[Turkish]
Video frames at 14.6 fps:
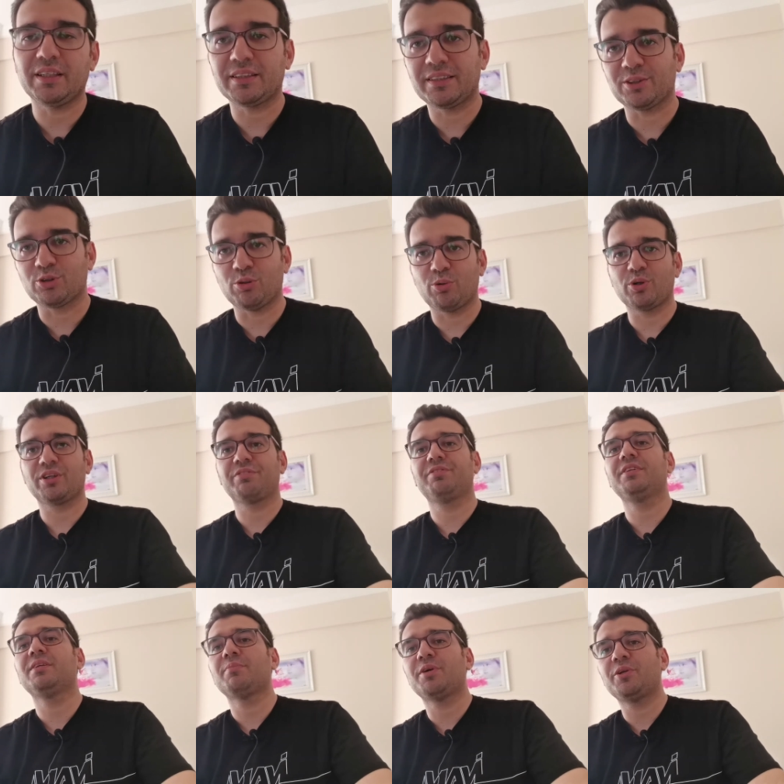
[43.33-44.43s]
Hatta
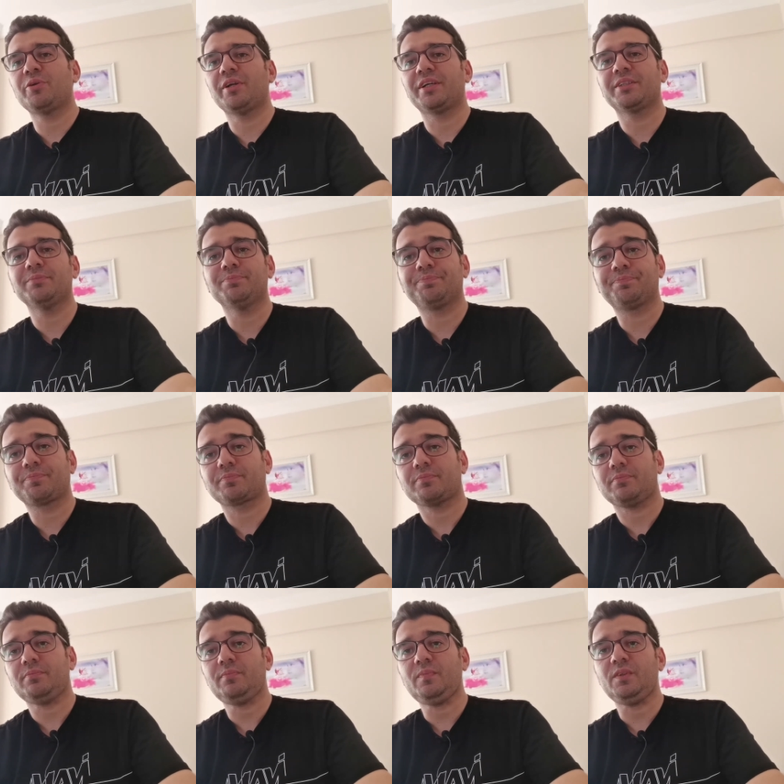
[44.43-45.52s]
tomografiyi de ben önerdim.
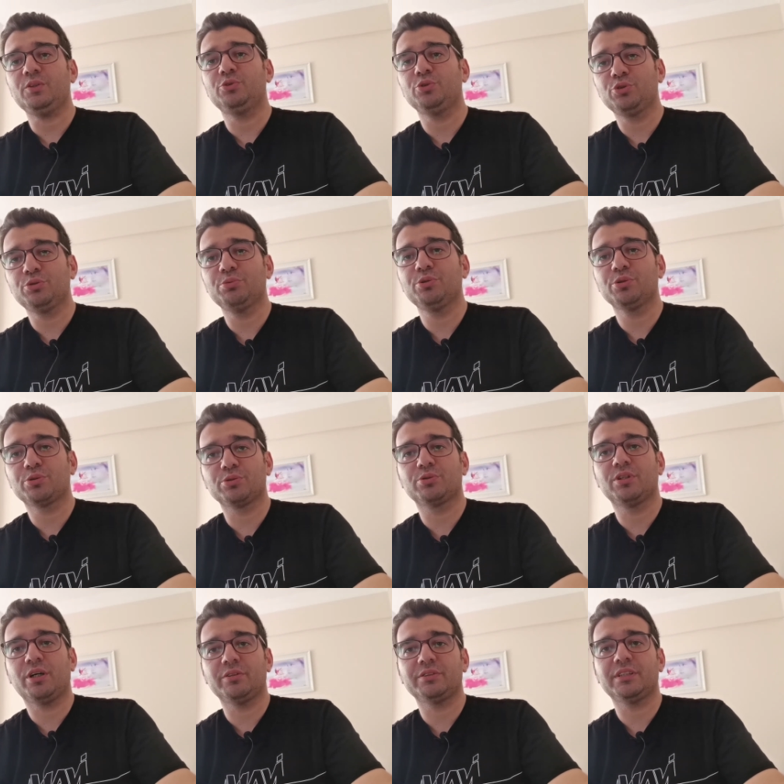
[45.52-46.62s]
Çünkü
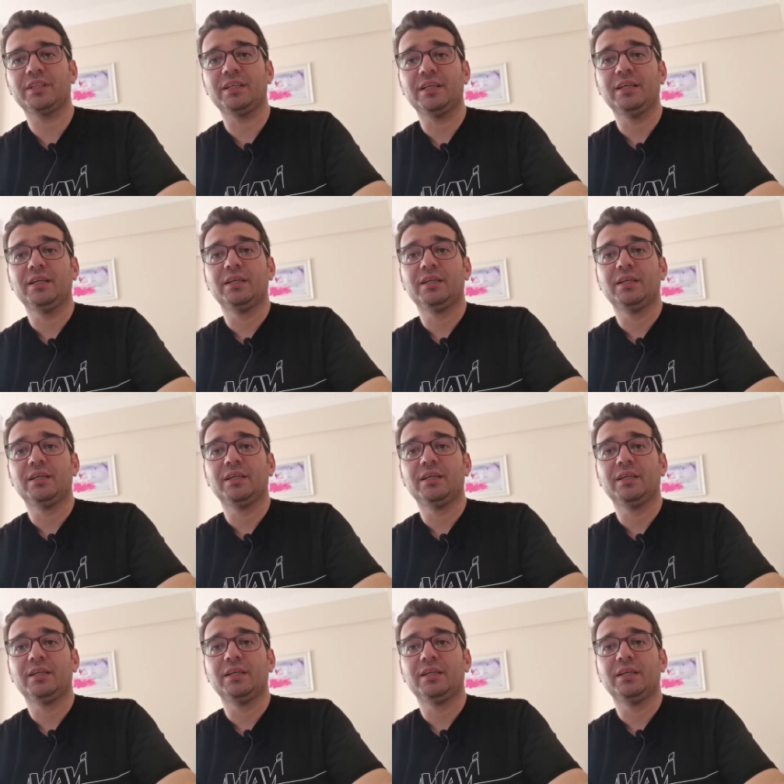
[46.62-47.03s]
biliyorsunuz daha önce